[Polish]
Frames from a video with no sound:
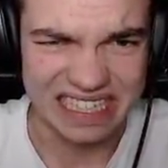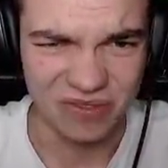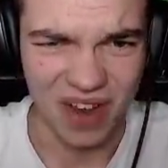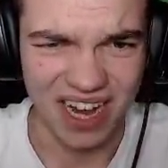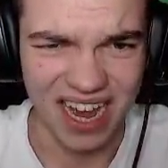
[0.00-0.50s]

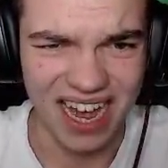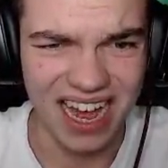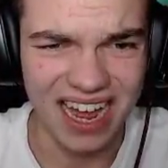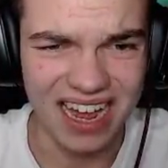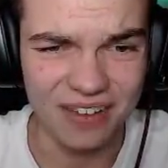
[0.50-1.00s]

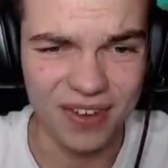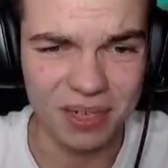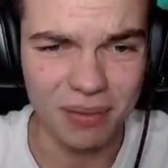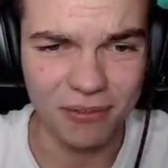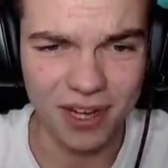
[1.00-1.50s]
Uwaga,
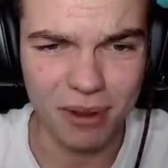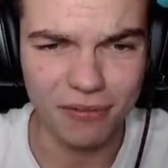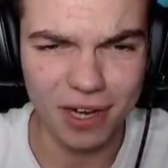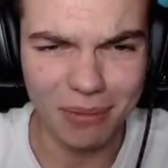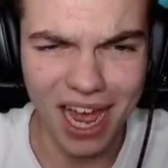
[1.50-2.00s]
farma, farma,
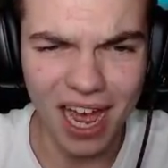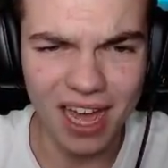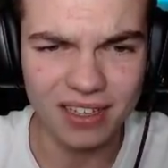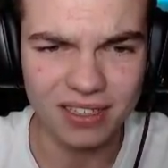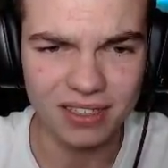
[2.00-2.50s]
farma!
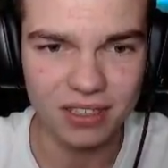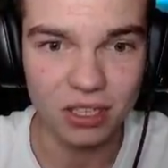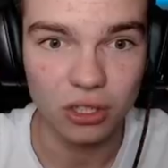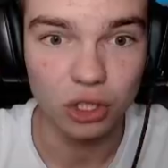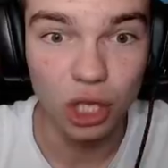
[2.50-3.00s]

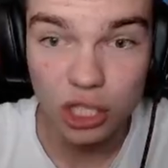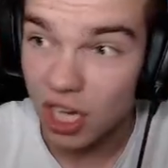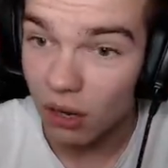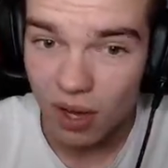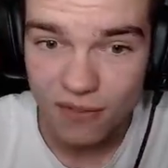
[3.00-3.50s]
Ty,
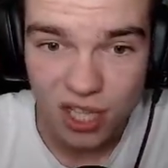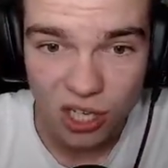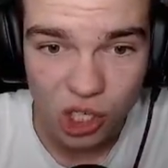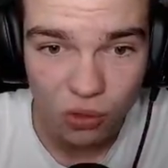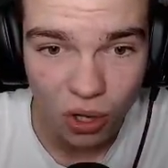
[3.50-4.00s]
całe
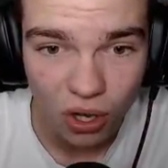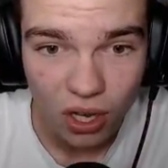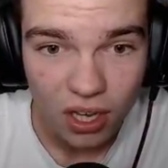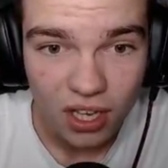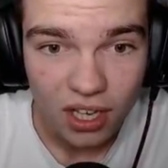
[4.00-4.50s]
wysadziło!
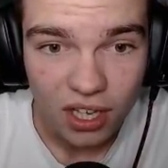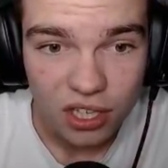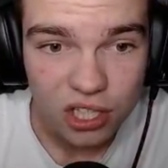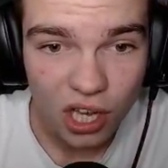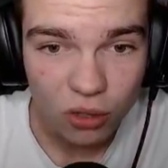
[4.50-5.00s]

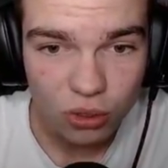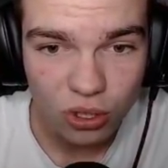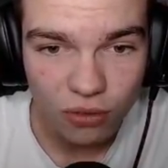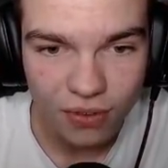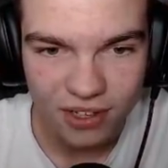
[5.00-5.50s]
Co
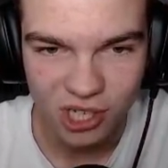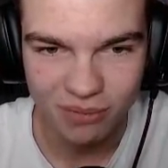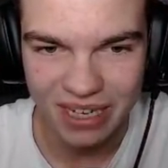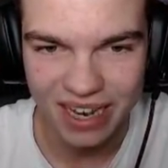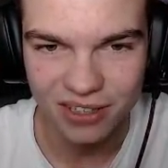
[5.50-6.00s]
ludków?
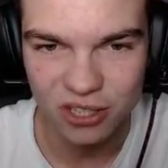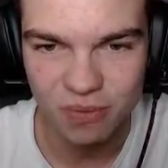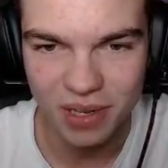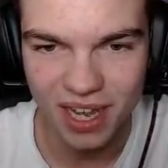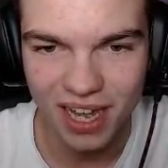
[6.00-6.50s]
Ziemniaki
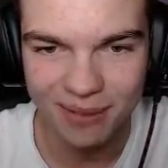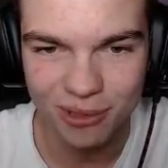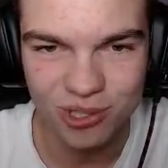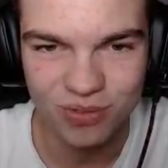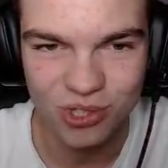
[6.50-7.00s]
zbieramy
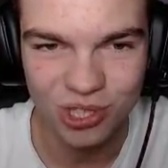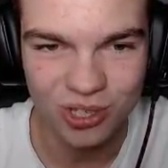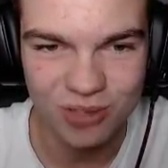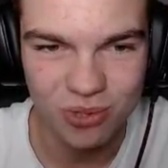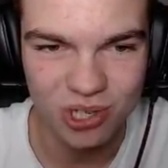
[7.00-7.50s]
oczywiście, to
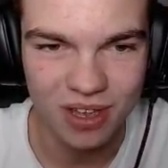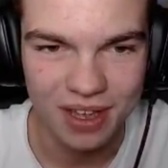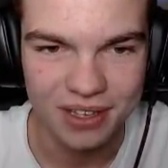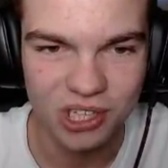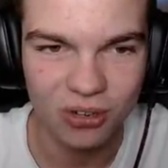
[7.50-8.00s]
jest przy
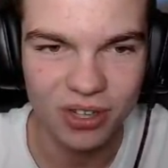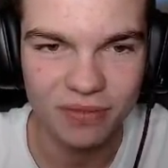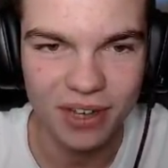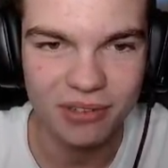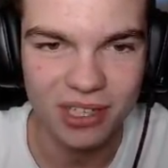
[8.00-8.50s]
zieloną
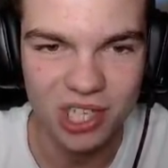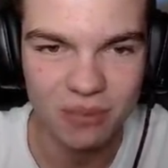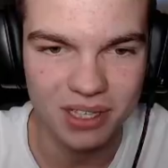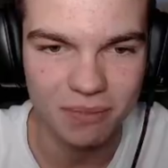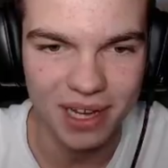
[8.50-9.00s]
wełnę,
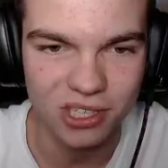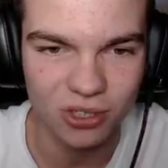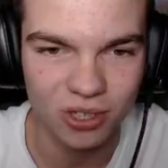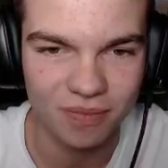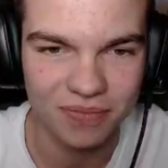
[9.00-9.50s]
trzeba dbać o
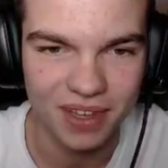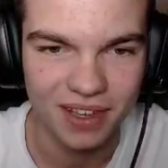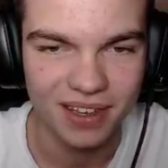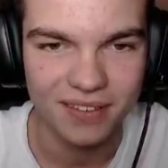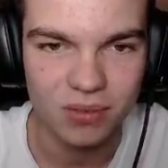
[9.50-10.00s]
nią.
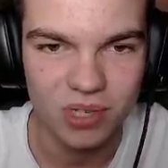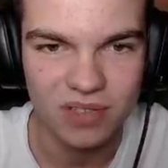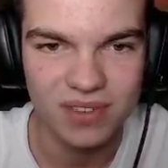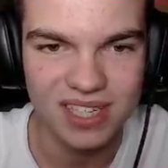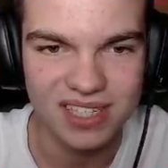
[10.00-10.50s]
Wiem, że jest
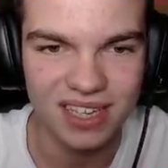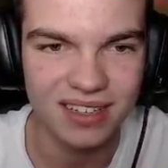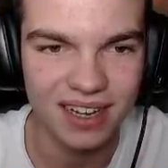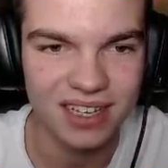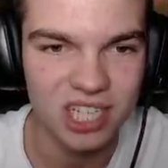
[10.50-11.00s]
wysadzana,
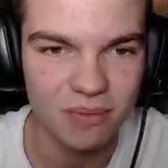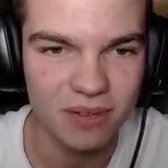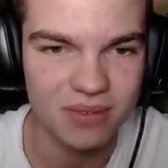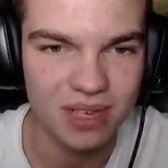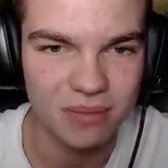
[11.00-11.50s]
ale trzeba
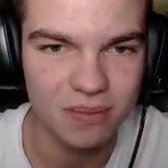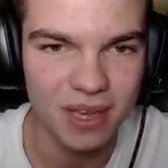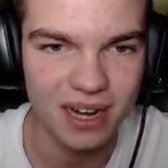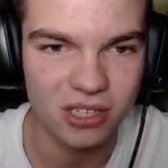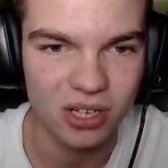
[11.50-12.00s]
ją
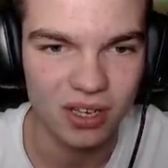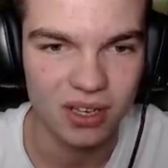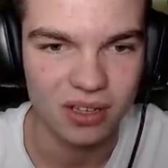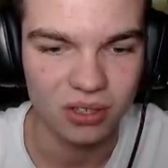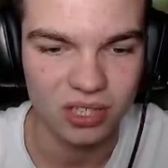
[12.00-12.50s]
zbierać.
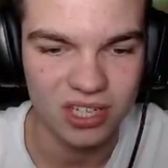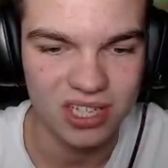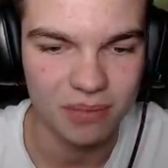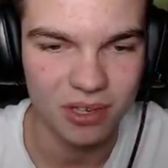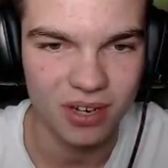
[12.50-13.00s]
To też
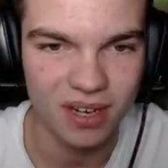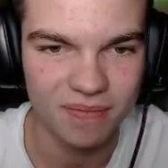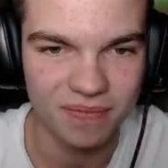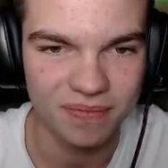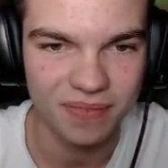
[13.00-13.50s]
zabiorę.
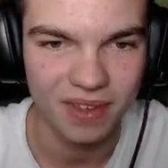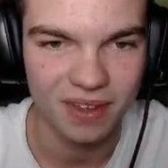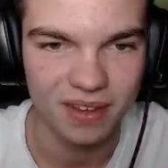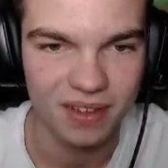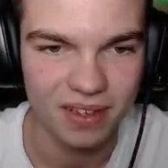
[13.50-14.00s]

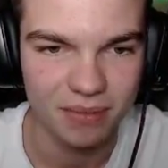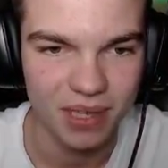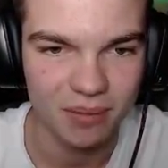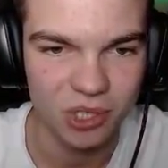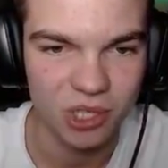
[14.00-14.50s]

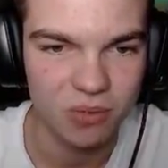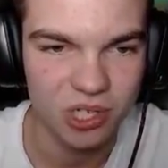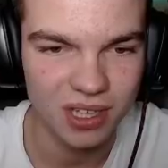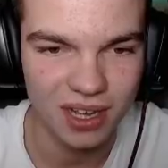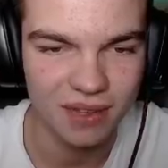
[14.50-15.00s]
Piek, bo się
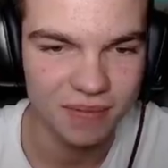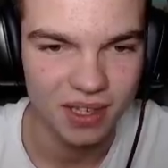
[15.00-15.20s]
przyda.